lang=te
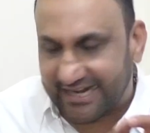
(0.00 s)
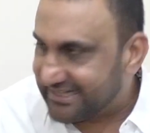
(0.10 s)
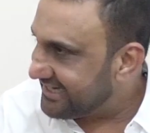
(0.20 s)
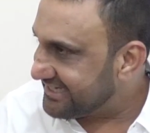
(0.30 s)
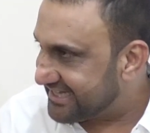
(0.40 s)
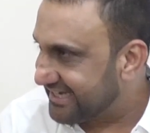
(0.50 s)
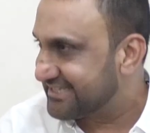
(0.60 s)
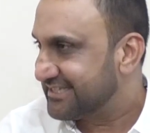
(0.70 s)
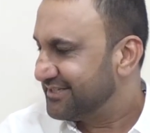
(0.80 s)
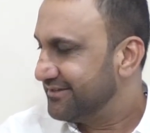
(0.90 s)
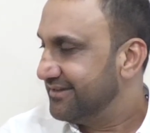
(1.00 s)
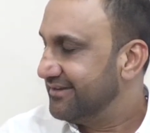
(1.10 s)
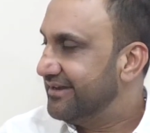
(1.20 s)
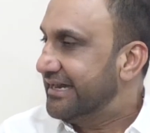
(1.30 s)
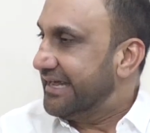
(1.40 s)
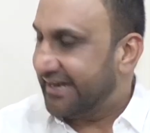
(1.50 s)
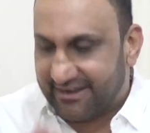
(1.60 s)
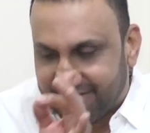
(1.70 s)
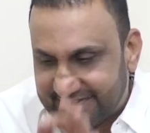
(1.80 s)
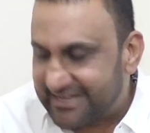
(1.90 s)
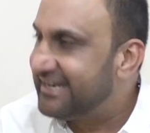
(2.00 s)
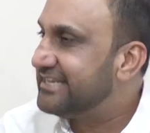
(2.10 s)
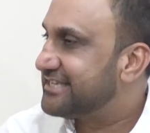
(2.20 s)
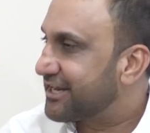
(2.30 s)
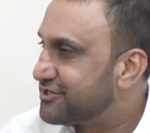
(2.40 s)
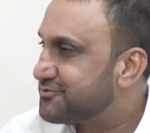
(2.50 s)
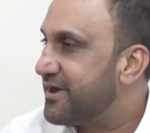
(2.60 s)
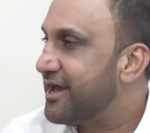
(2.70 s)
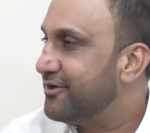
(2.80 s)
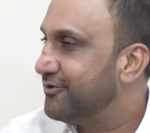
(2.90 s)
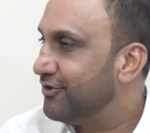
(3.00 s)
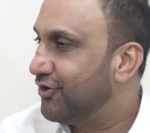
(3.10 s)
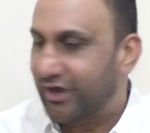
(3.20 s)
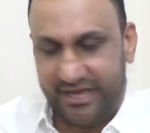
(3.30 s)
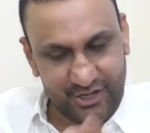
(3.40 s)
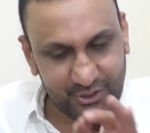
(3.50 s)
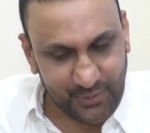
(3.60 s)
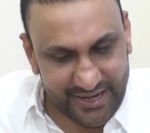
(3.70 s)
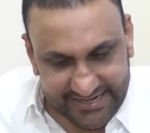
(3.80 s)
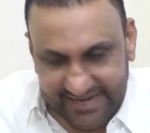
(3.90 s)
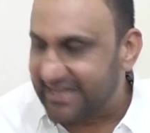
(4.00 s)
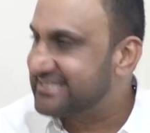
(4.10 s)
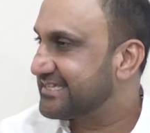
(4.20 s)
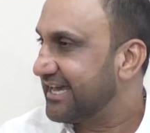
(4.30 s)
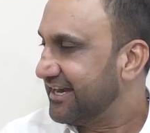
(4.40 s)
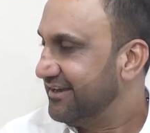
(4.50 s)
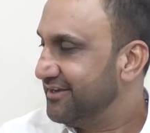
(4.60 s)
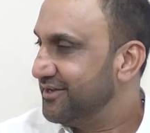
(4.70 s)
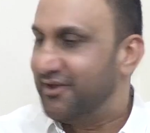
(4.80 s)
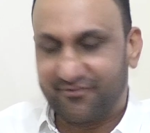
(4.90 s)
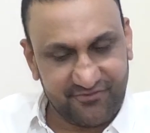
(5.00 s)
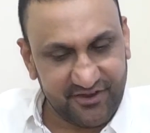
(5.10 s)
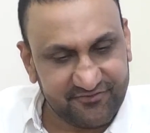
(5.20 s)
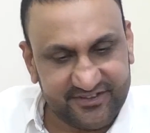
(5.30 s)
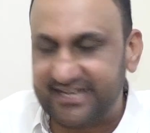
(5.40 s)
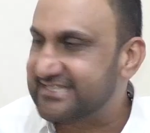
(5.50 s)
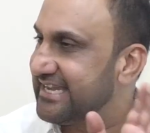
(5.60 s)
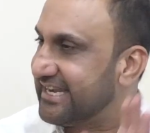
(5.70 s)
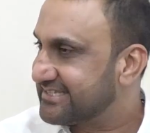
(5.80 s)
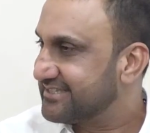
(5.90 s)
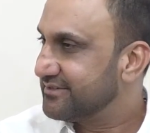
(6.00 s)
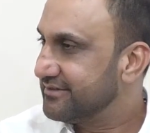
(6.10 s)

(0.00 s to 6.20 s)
థర్టీ సిక్స్ రేవంత్ రెడ్డి చరిష్మాలో ట్వంటీ గెలుస్తారు ఫిఫ్టీ సిక్స్